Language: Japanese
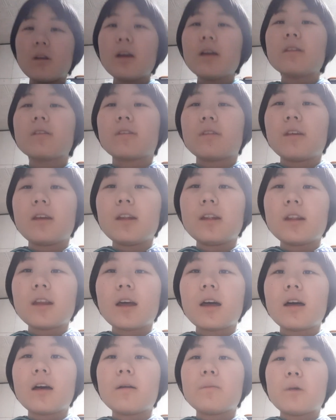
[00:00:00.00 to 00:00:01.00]
あえず
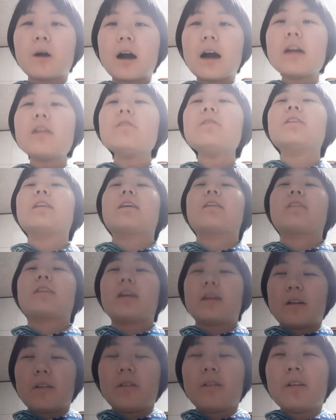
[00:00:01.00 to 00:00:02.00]
Twitter もあるんです
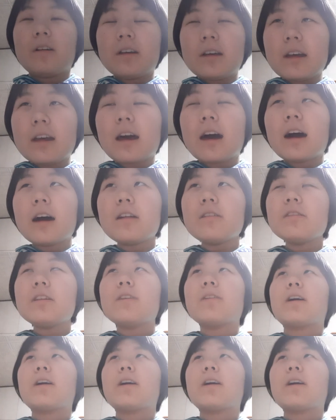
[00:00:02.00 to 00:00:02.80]
けど、あるに